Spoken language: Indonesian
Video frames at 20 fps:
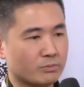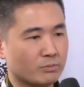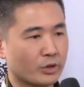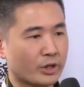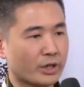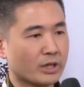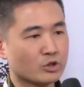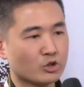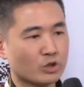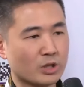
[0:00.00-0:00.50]

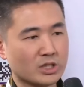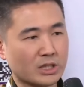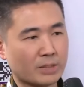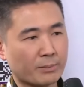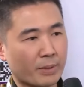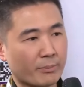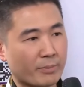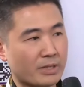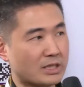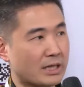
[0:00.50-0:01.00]
mungkin sudah
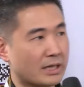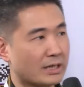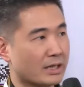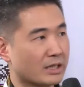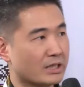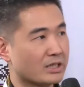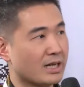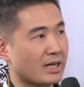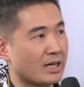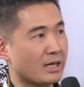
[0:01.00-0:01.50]
sampai meja
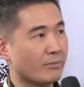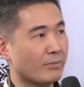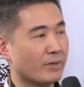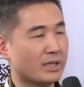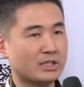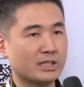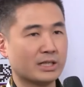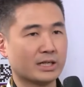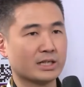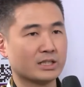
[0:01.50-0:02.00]
kerja,
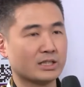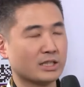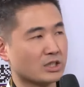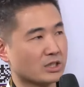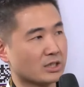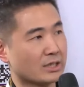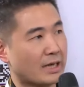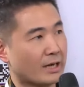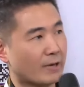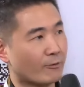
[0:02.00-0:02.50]
meja kerja
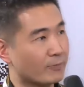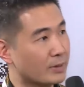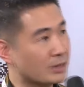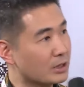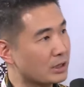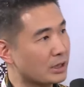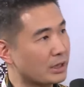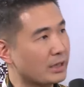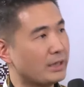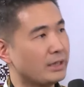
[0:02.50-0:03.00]
setaraf
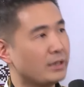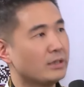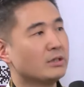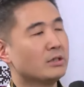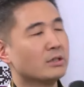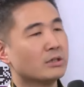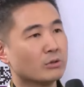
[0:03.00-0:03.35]
menteri,